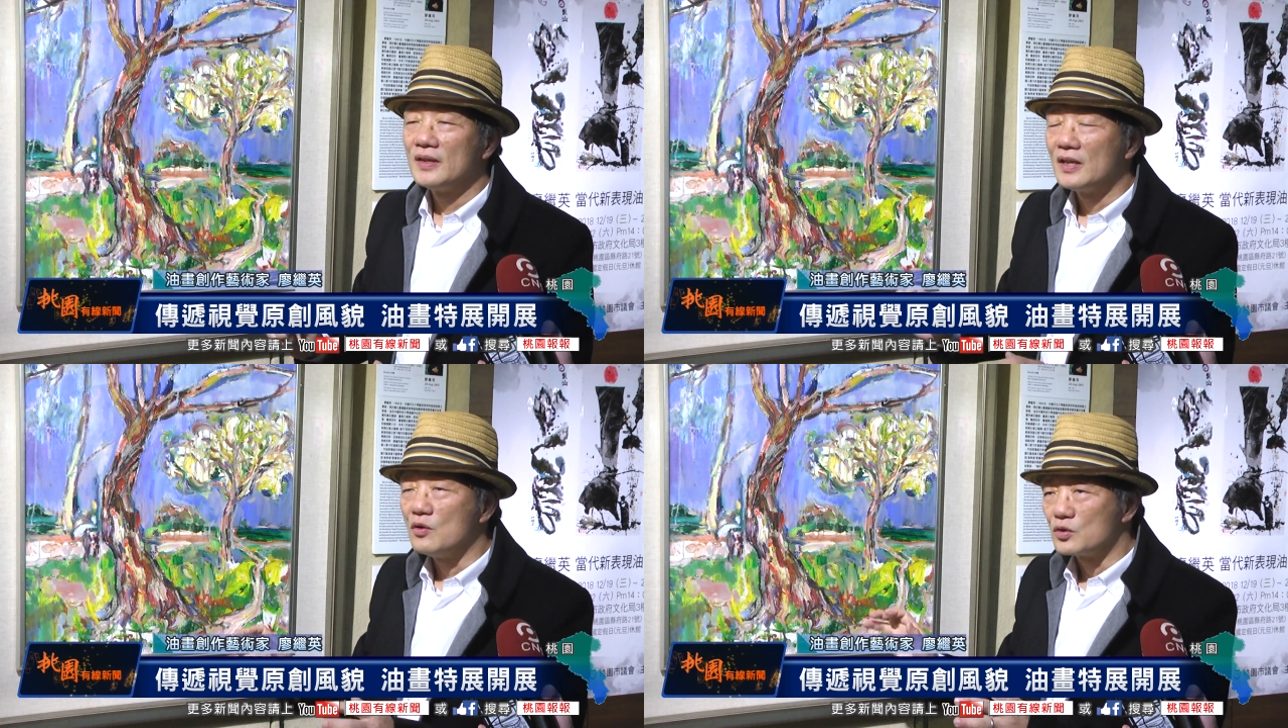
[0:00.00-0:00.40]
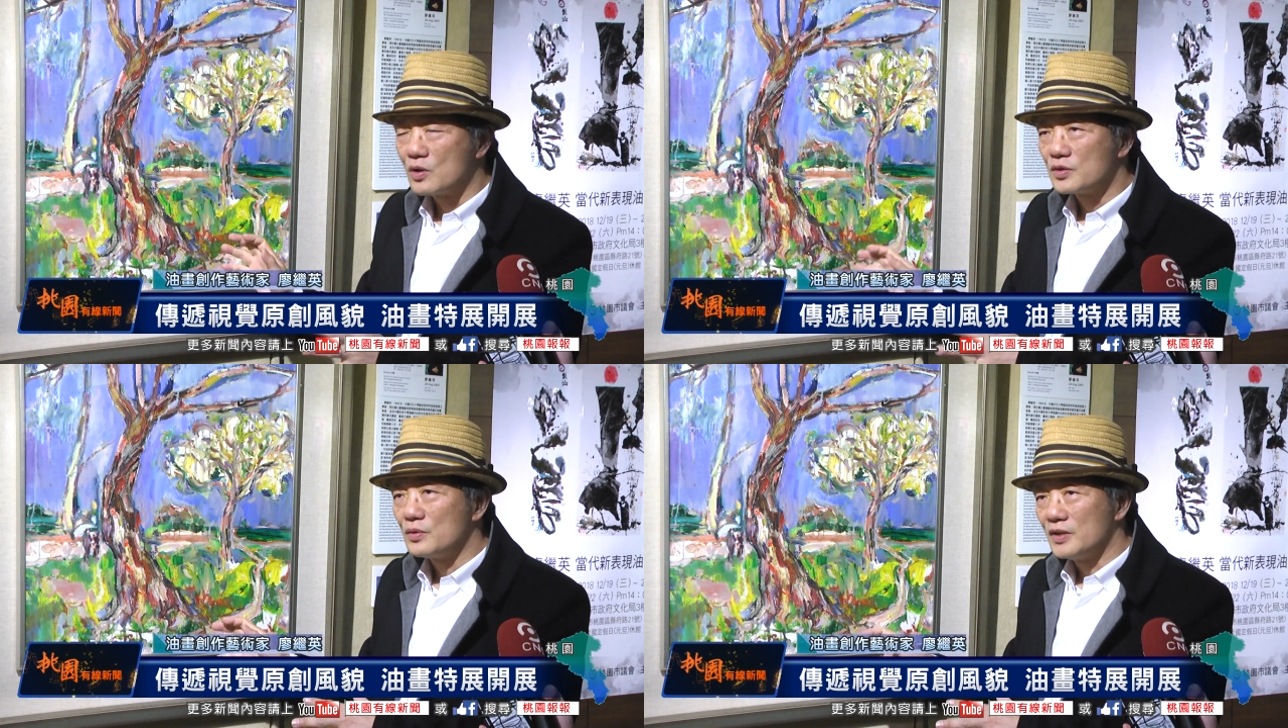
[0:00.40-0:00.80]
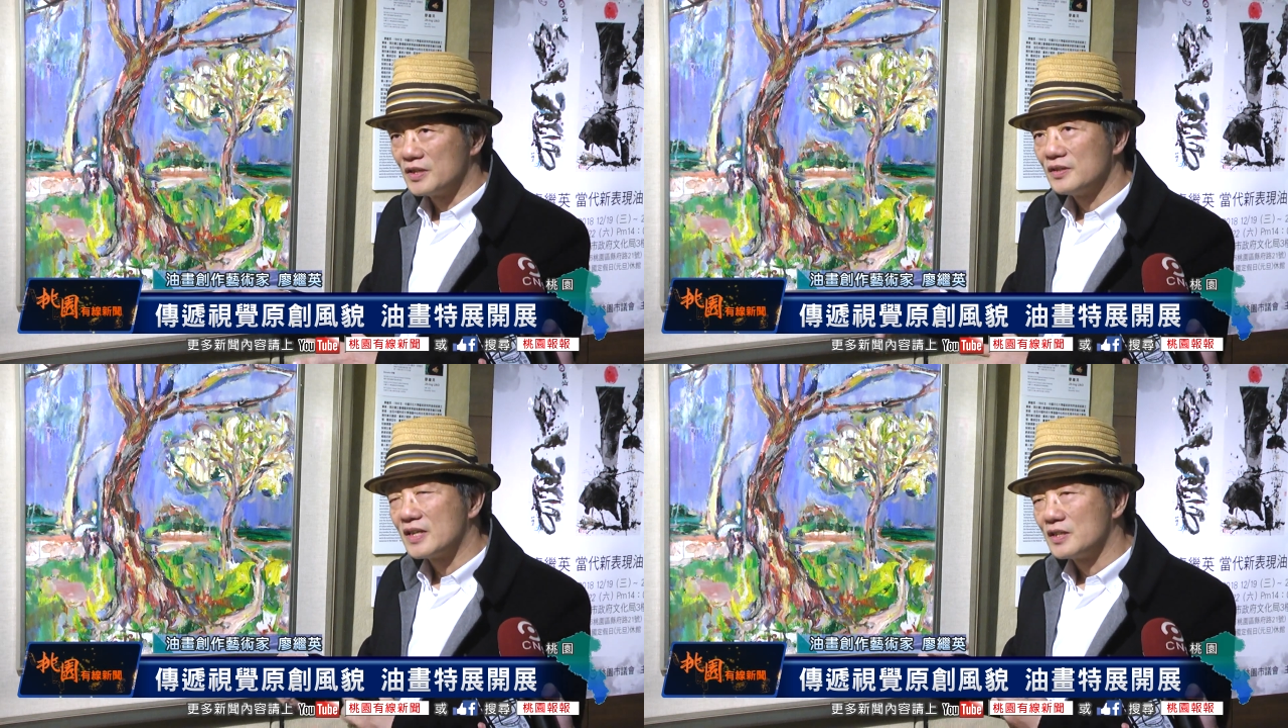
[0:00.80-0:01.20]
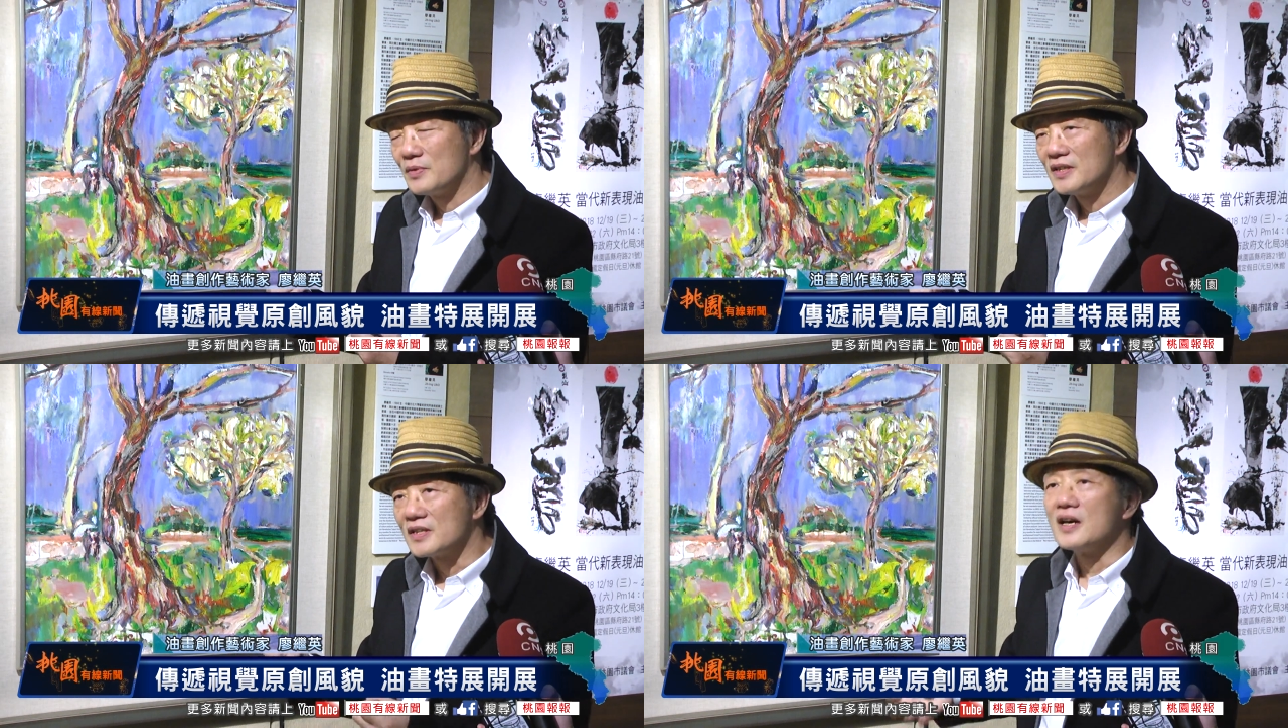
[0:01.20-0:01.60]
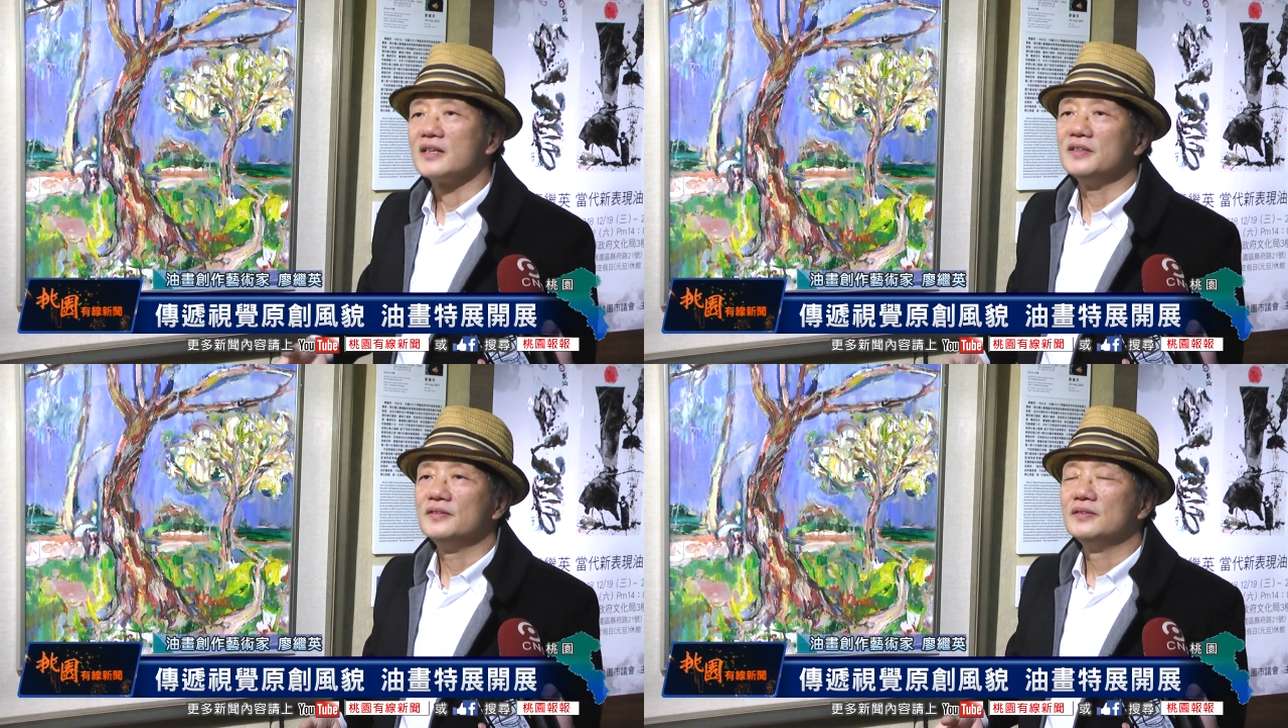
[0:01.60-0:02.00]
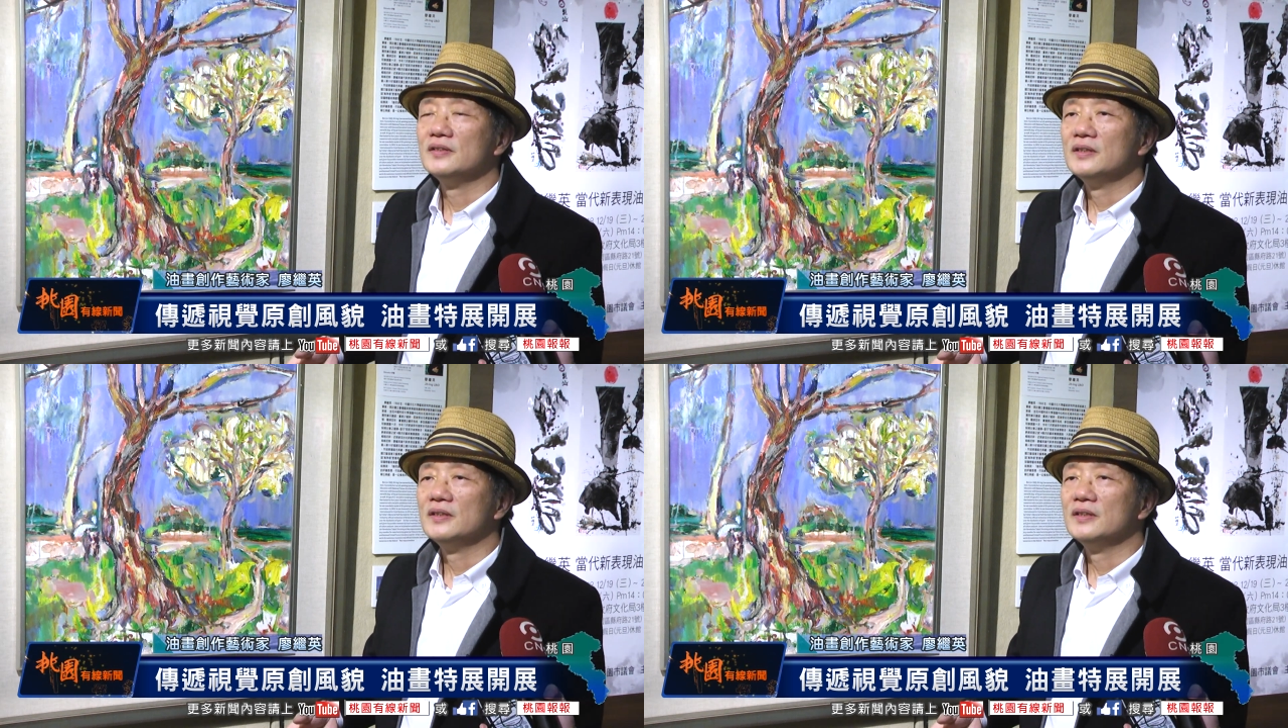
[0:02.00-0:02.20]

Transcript: 那我创作也是在这边扎根。